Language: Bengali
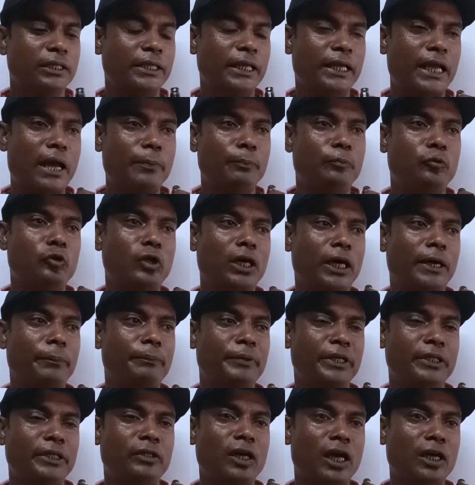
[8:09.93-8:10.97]
বুড়া বৃদ্ধ
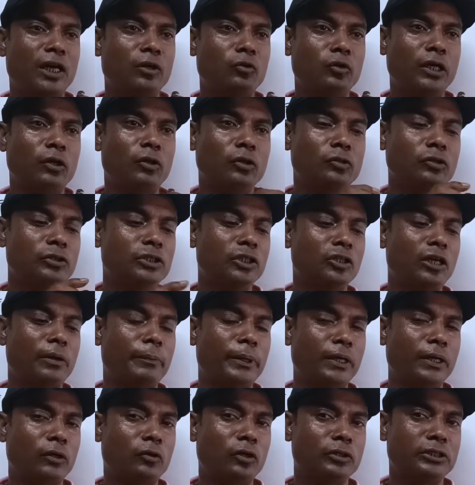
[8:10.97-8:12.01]
আঙ্গুলে কত ছিল আমার
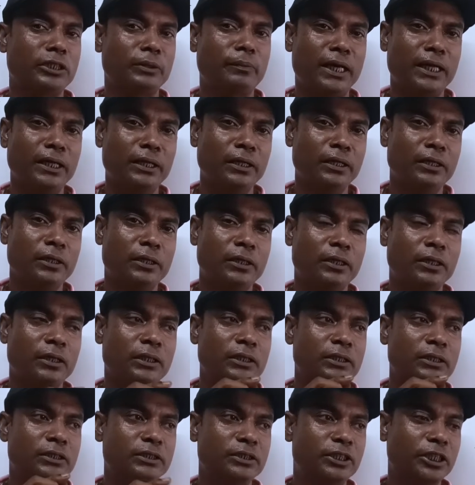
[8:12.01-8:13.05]
কজের মান
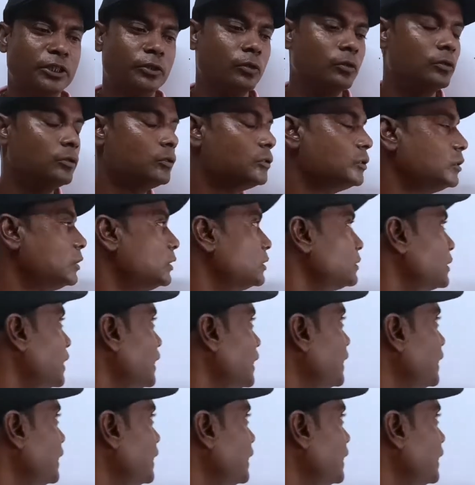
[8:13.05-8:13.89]
জিরো তাহলে এখানে